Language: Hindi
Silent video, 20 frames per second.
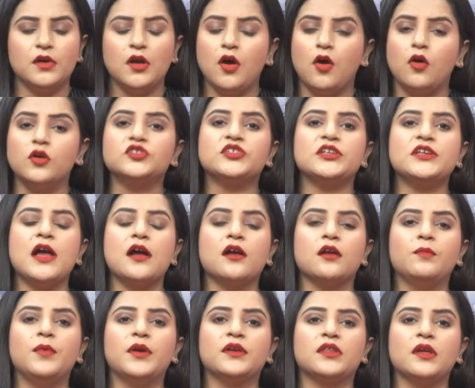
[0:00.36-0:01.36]
और चलिए आगे
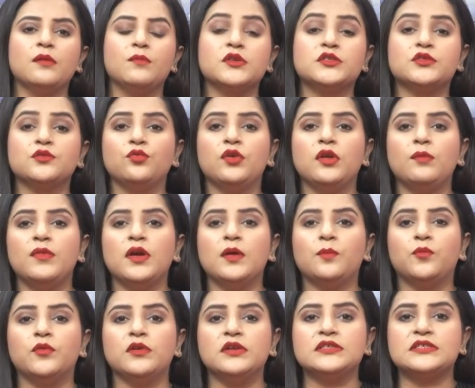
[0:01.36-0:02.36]
बढ़ते हैं मसूरी में
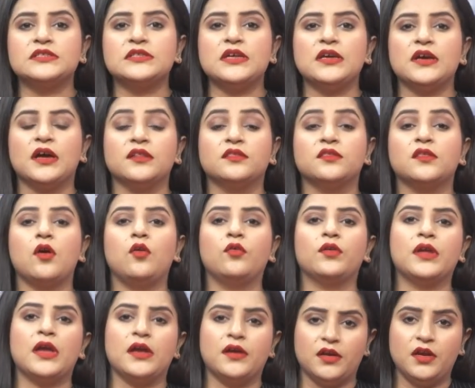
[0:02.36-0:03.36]
पुलिस ने हत्या और
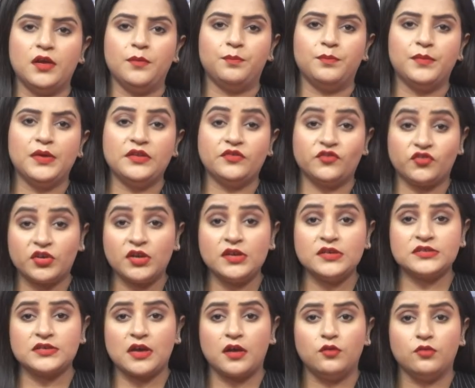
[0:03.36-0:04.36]
गैंगरेप में छह
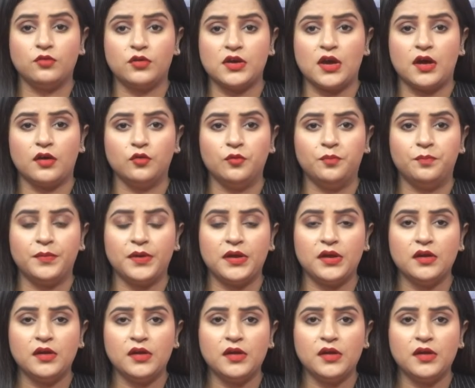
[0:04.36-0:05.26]
सालों के आरोप में